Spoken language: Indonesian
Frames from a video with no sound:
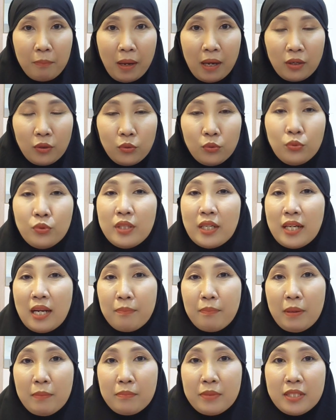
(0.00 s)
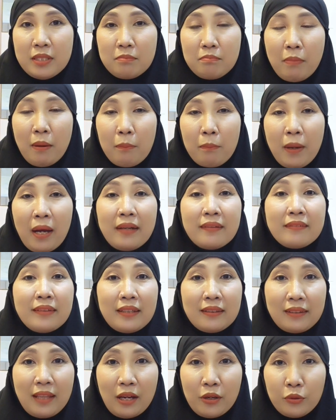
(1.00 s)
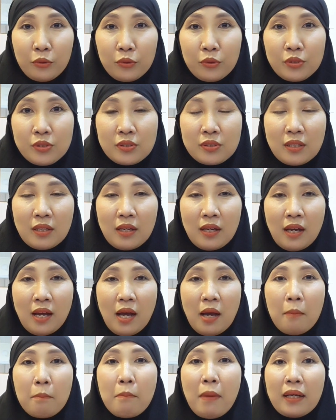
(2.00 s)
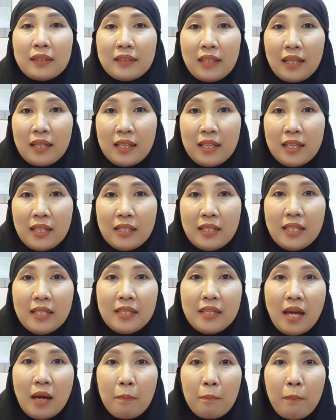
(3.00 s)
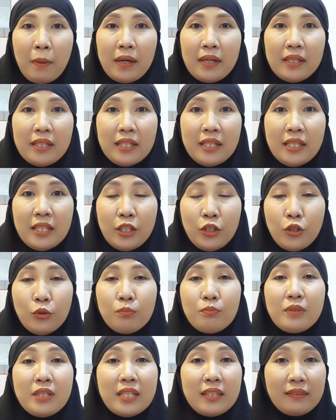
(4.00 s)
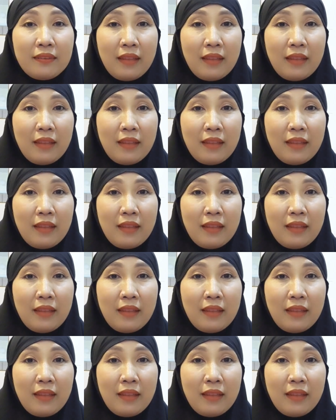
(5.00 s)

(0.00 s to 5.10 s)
paku yang dapat menyebabkan tetanus, bakteri ini dapat dihidup di